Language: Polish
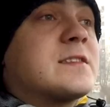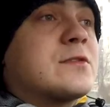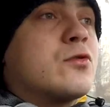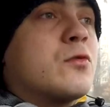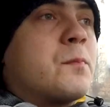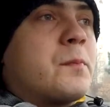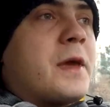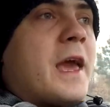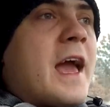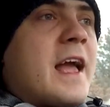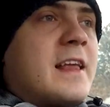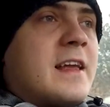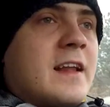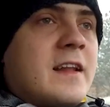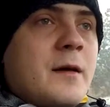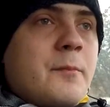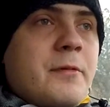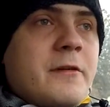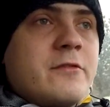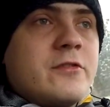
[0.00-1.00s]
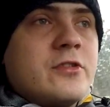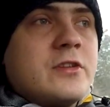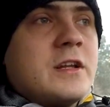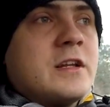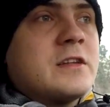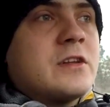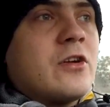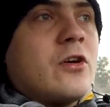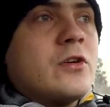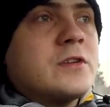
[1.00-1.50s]
skupienia na pewno
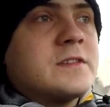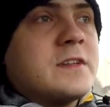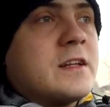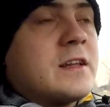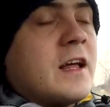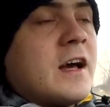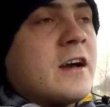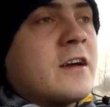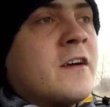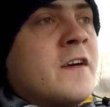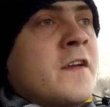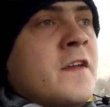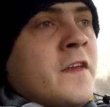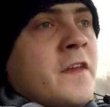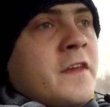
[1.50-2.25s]
na drodze, tak?